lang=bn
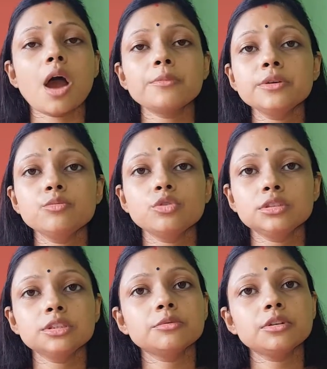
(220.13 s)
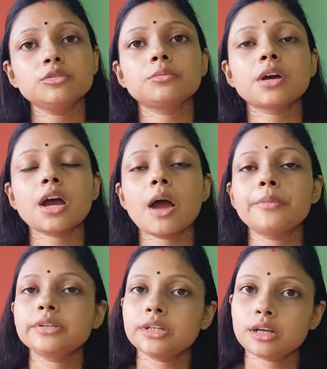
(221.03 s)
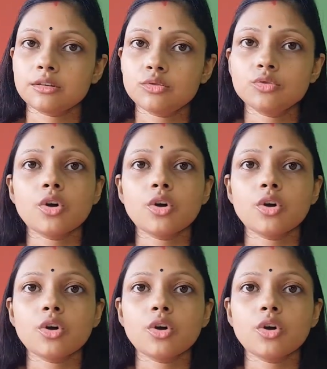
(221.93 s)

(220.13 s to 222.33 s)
আমি বলছি বলে তোমরা খাবে সেটা কিন্তু